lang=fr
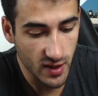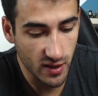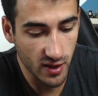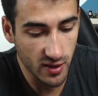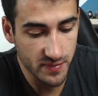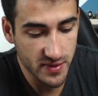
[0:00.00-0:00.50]

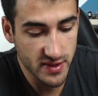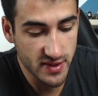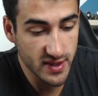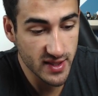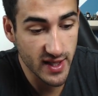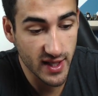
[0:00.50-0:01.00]
Hop,
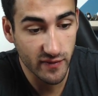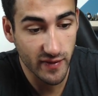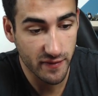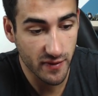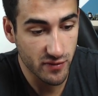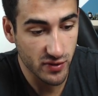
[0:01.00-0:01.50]
ici, et là on va
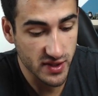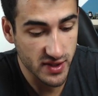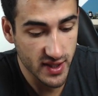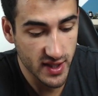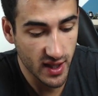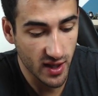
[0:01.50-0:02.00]

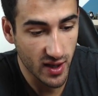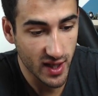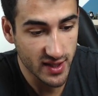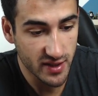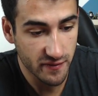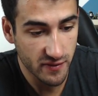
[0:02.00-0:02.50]
favoriser euh, la
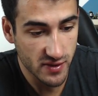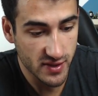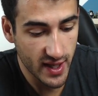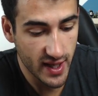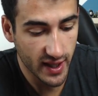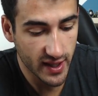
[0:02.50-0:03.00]
défense
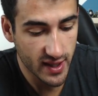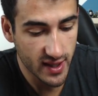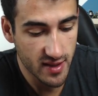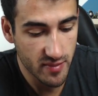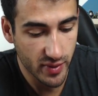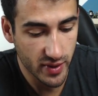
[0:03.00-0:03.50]
aérienne,
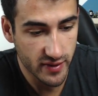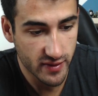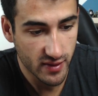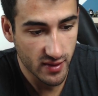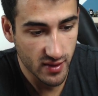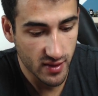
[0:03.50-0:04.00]
les potes,
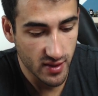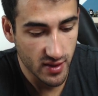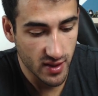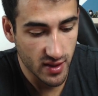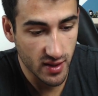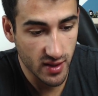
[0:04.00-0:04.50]

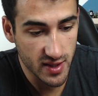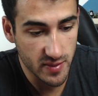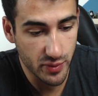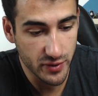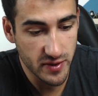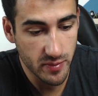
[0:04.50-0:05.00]
euh, les
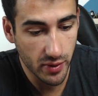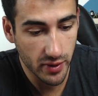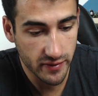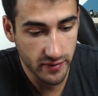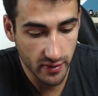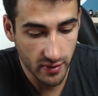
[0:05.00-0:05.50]
petits
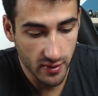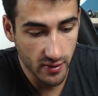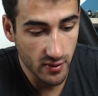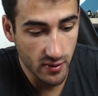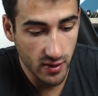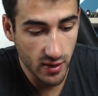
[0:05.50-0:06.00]
potes.
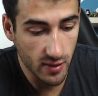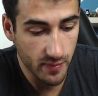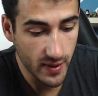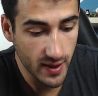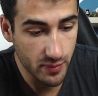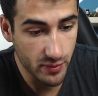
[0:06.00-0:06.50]
Hop,
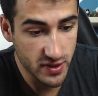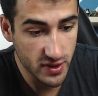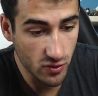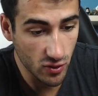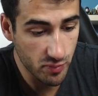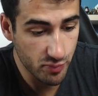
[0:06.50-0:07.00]
la
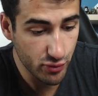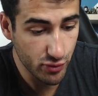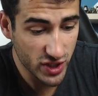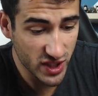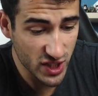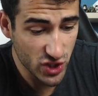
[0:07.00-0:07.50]
petite
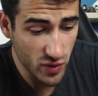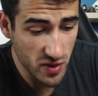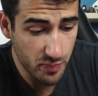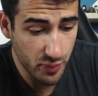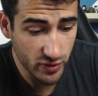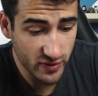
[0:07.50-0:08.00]
bûche qui est jouée
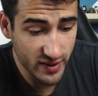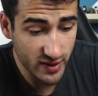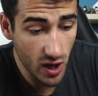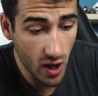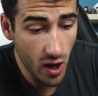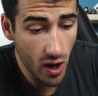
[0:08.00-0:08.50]
peu...
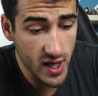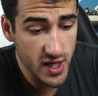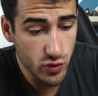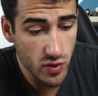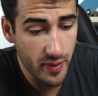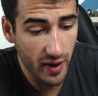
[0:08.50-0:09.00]
Non, elle est
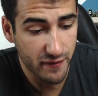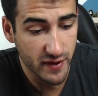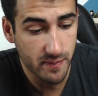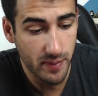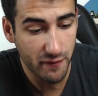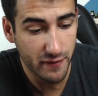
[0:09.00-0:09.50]
jouée parfaite,
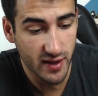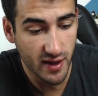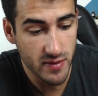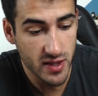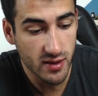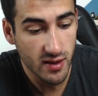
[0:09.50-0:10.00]
parfait
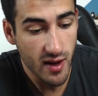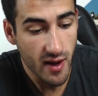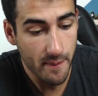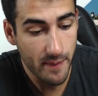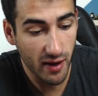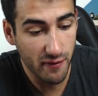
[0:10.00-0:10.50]
timing,
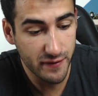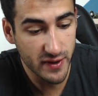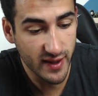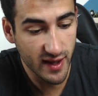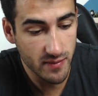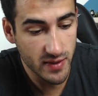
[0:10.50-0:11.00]
parfait
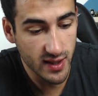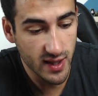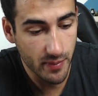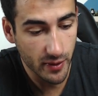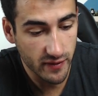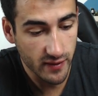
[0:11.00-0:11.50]
timing les
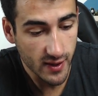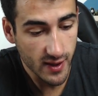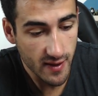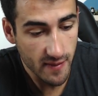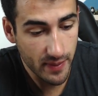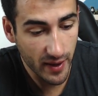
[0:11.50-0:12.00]
potes.
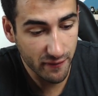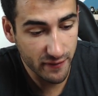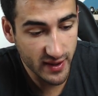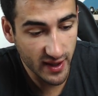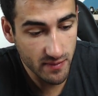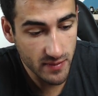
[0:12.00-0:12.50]
Parfait
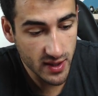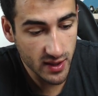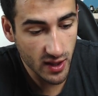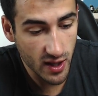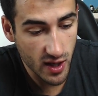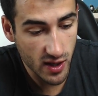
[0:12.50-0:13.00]
timing,
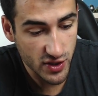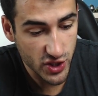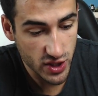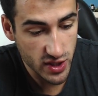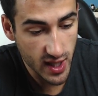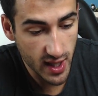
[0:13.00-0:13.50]
euh,
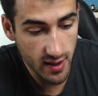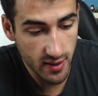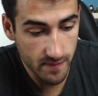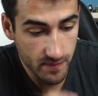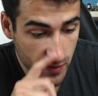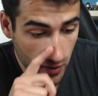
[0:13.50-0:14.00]
génial.
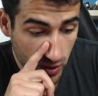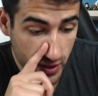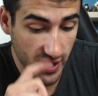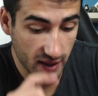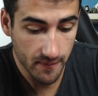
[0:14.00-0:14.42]
Ok.